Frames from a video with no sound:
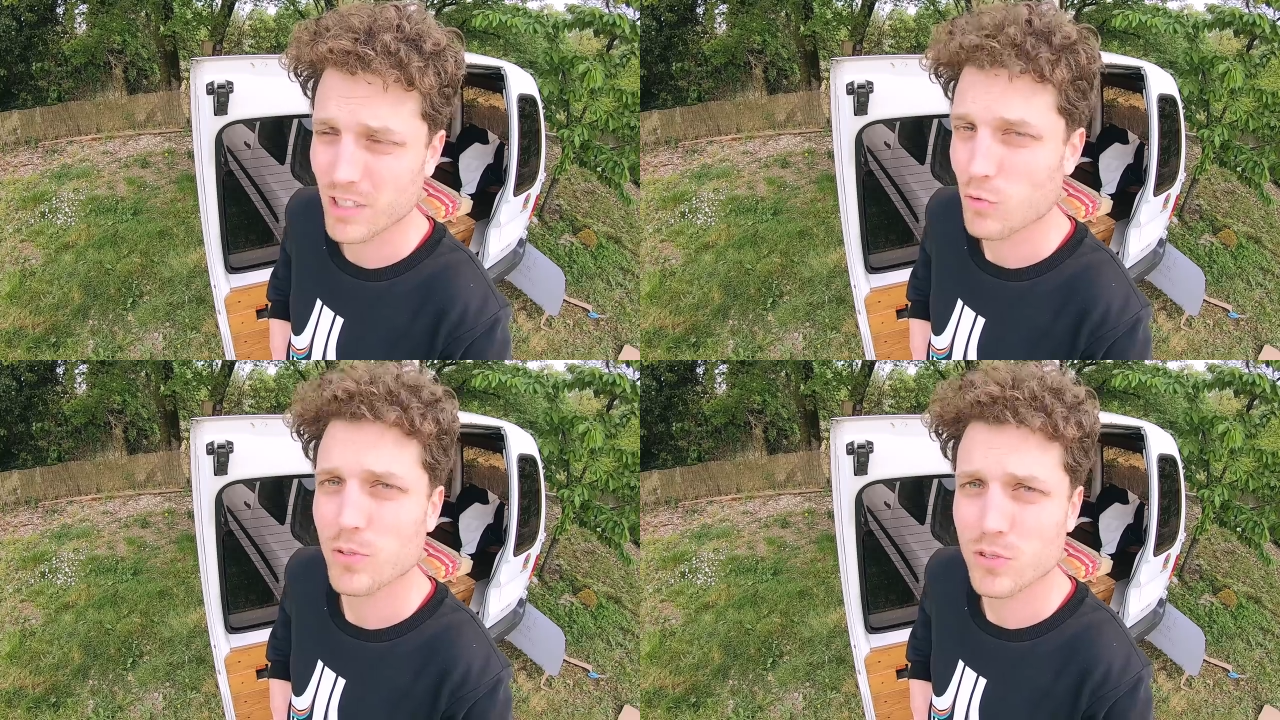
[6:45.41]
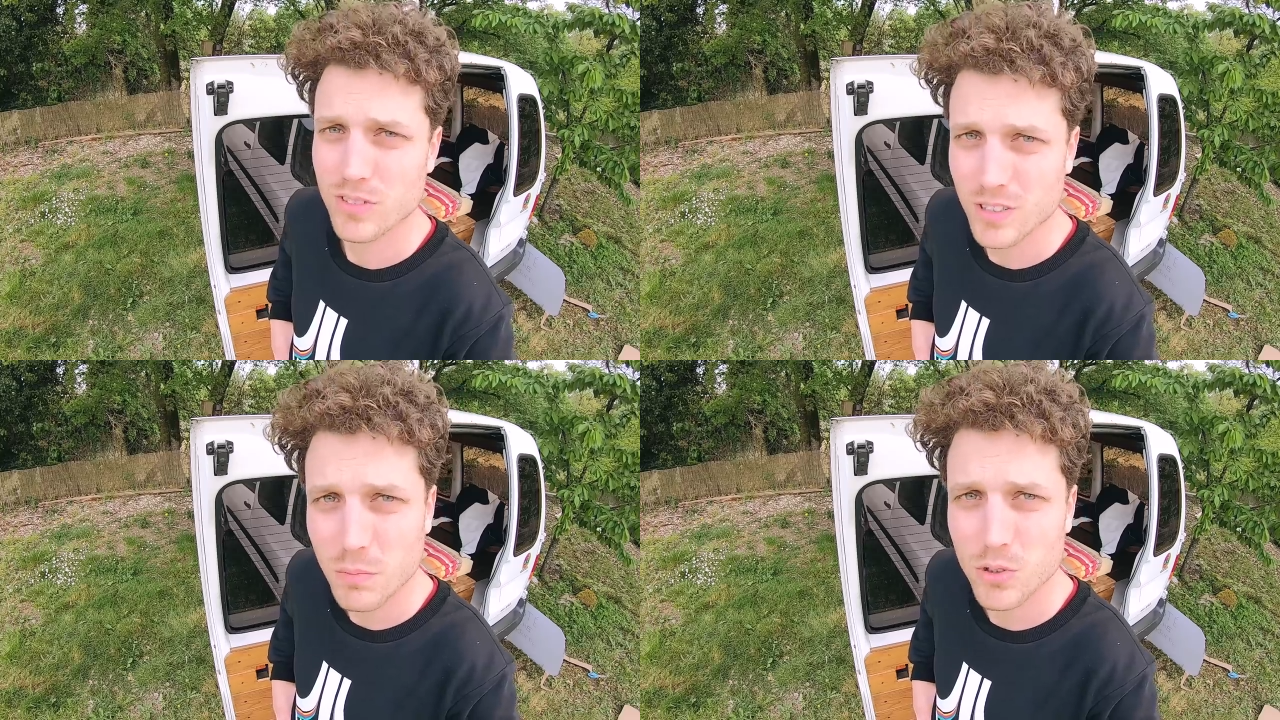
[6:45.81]
Et je pense que
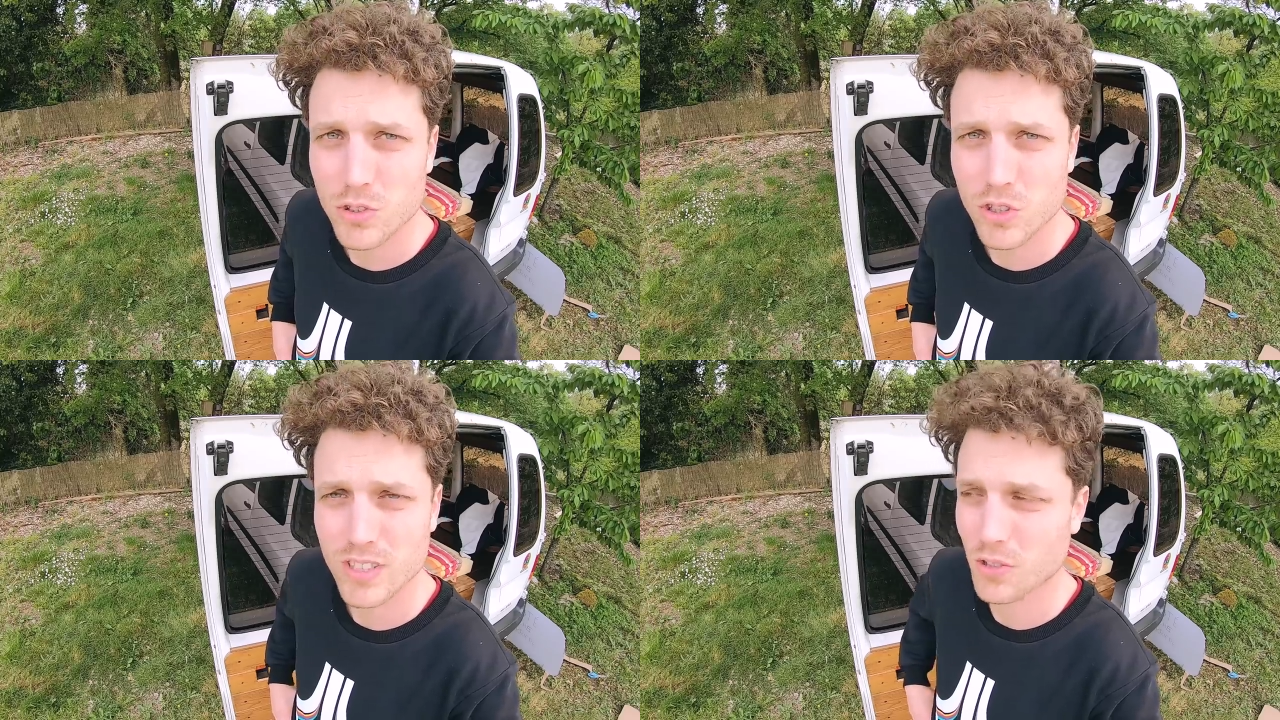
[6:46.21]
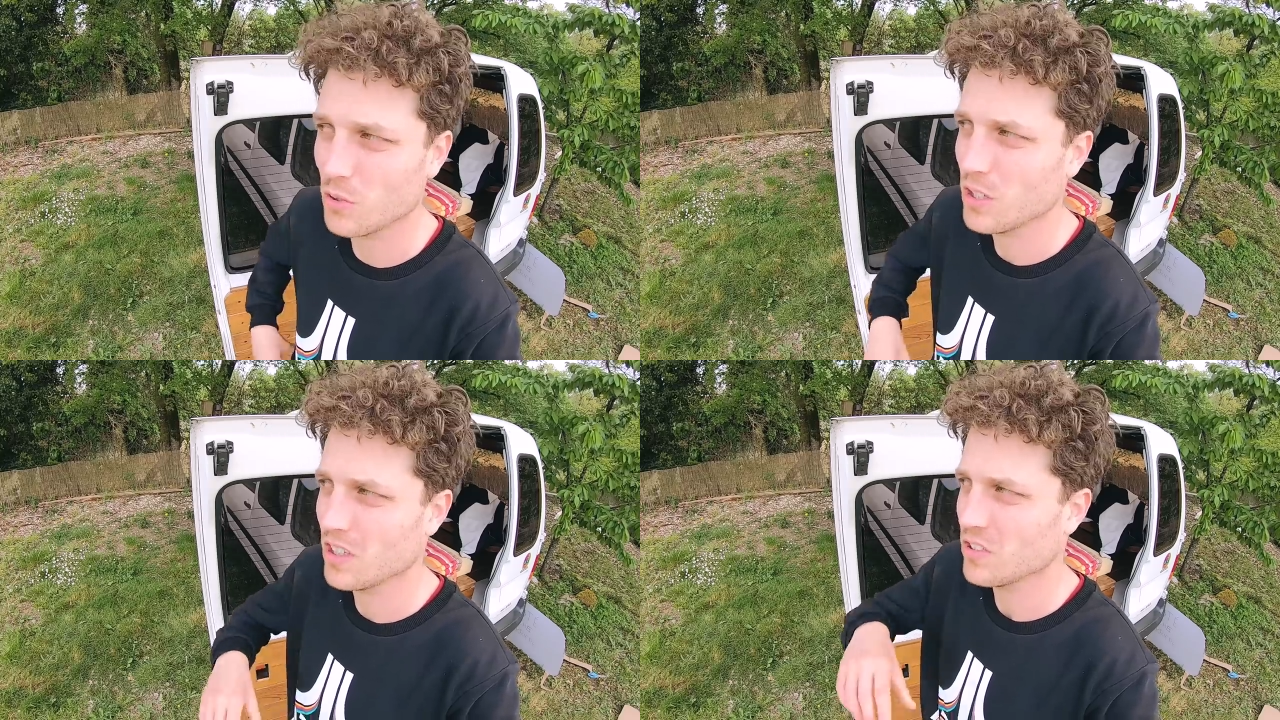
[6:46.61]
c'est une bonne chose et
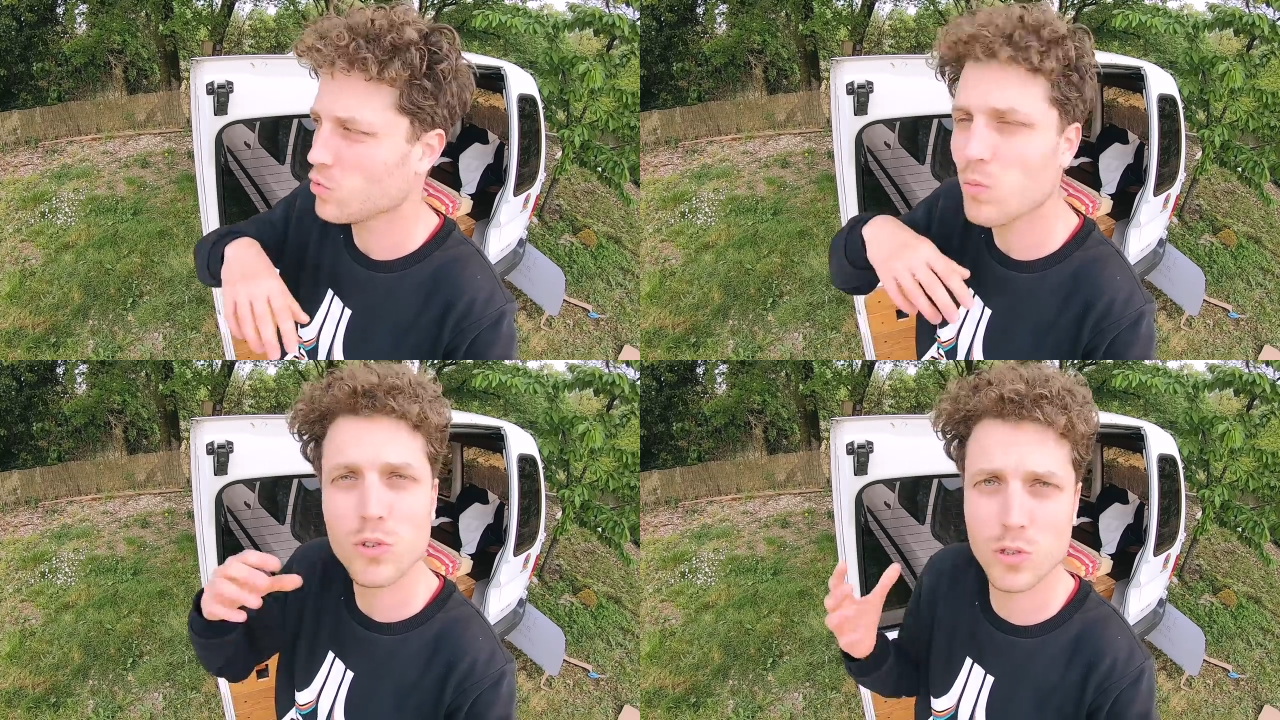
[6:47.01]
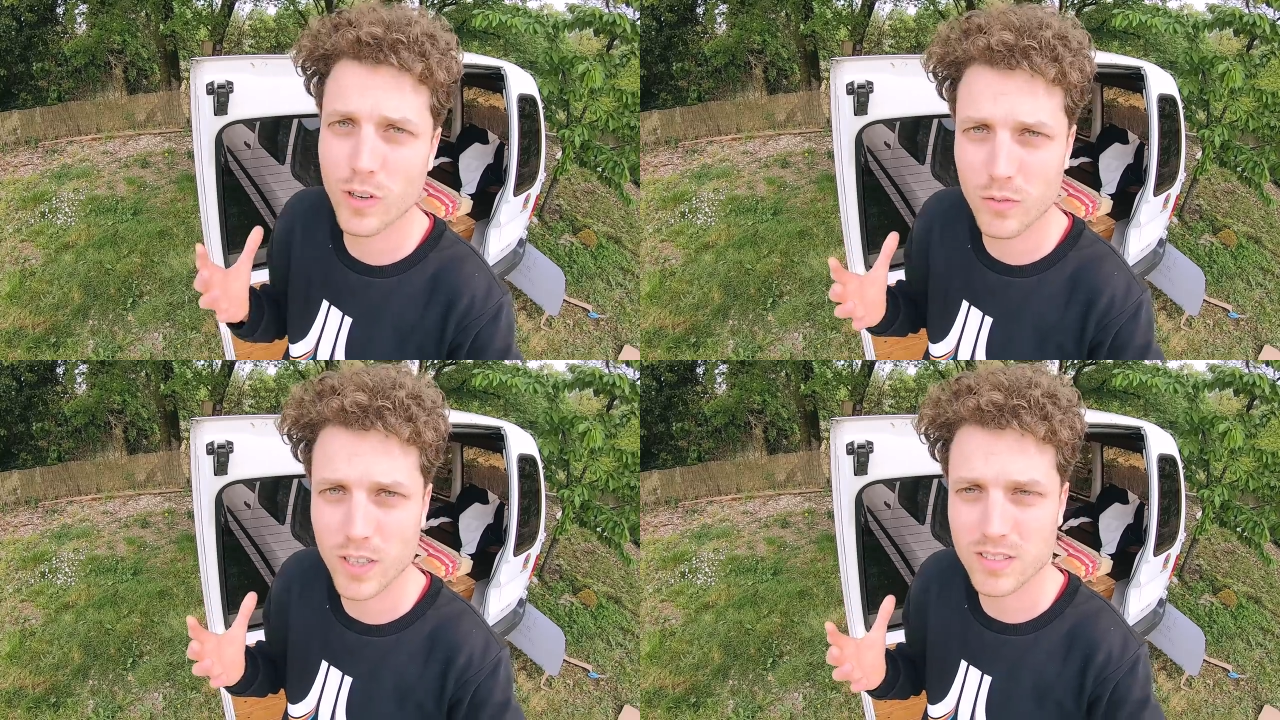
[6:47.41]
que tout le monde
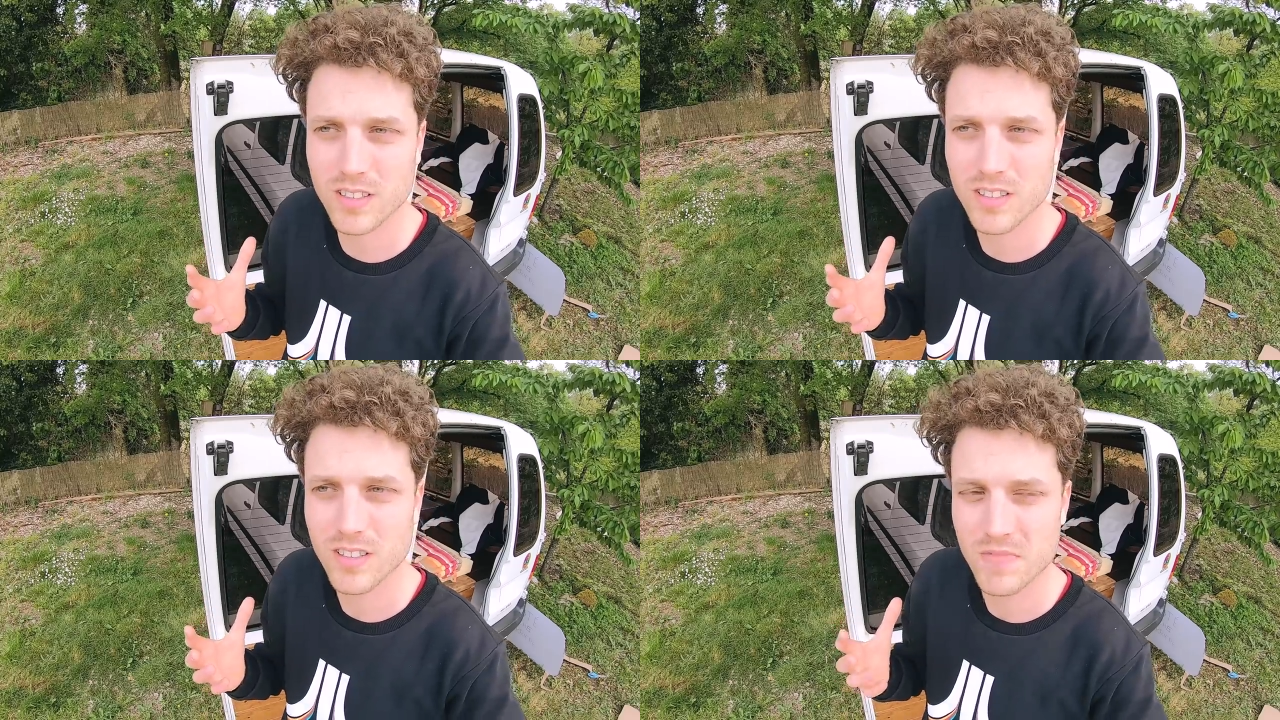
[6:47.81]
devrait faire ça.